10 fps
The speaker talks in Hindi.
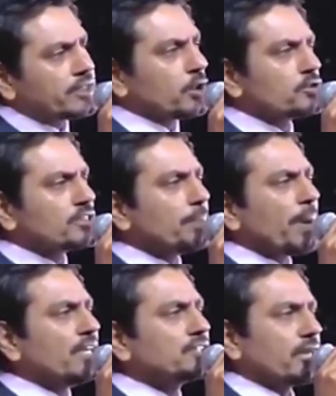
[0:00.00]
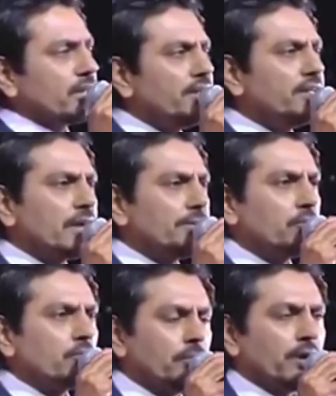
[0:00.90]
आई थिंक उससे पहले चलन नहीं था
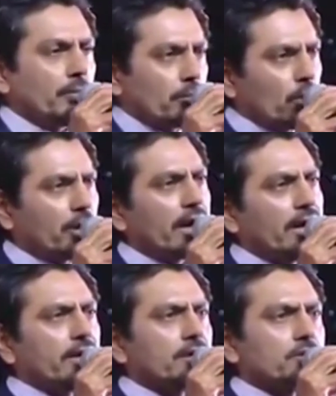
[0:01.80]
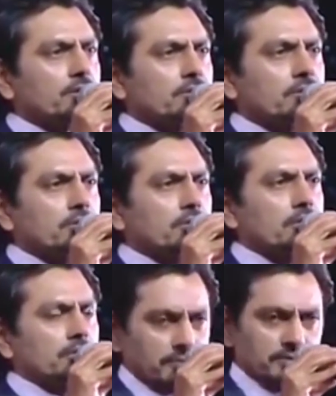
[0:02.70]
बिल्कुल भी हम लोग गए
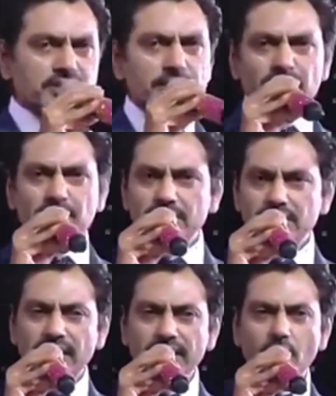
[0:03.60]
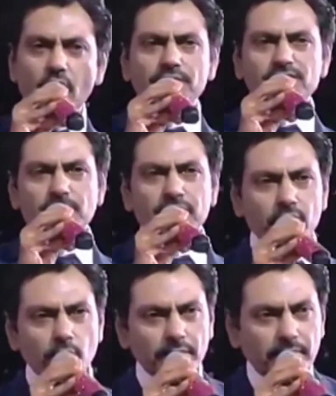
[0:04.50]
जैसे मैंने बताया कि ऑफिस में
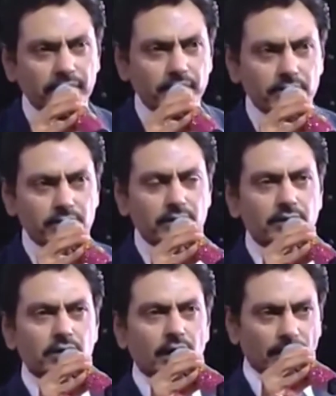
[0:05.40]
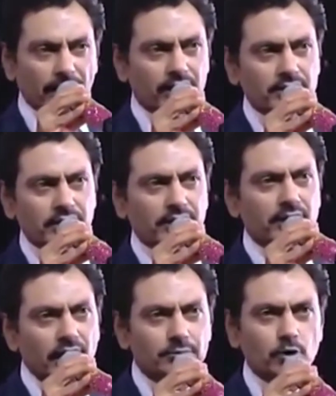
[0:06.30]
खड़े हो के भाई हम एक्टर
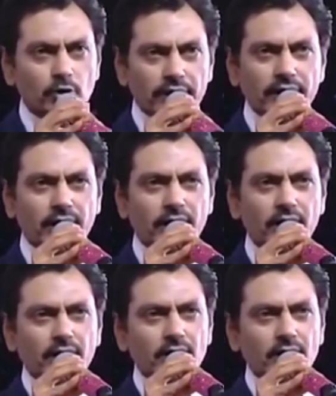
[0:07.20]
हैं काम दोगे क्या